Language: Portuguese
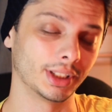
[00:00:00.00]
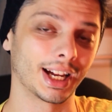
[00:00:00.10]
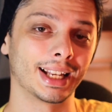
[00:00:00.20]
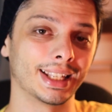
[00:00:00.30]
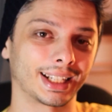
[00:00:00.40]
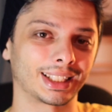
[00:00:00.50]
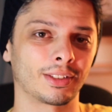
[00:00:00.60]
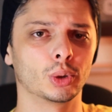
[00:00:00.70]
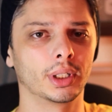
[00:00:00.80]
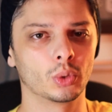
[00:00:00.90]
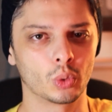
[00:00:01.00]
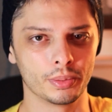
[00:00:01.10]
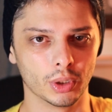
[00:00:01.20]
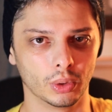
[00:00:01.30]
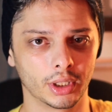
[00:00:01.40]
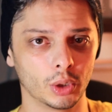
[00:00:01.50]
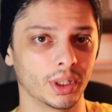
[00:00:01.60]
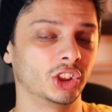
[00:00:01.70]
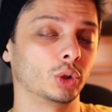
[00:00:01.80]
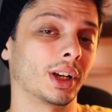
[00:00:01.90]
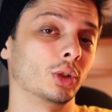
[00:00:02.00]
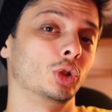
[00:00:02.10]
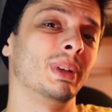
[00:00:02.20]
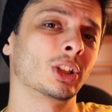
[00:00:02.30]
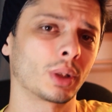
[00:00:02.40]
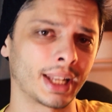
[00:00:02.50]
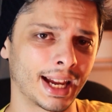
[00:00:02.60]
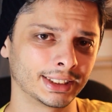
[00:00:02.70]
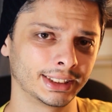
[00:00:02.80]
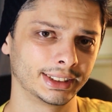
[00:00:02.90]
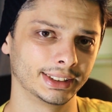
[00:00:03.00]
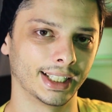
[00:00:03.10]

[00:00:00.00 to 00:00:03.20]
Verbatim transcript: e a galera que tava jogando comigo criou a história dos personagens.